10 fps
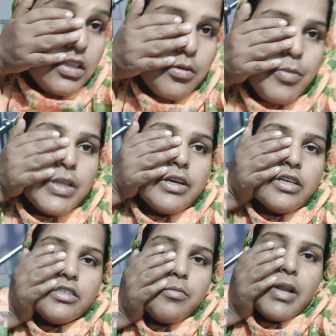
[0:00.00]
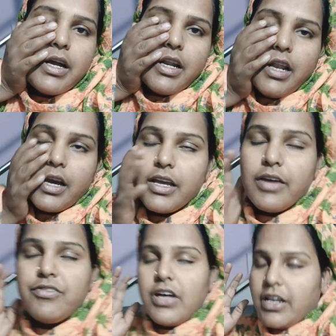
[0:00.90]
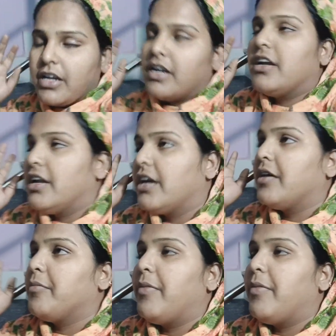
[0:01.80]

तबीयत अजीब लगने लगी अफ्तारी करने के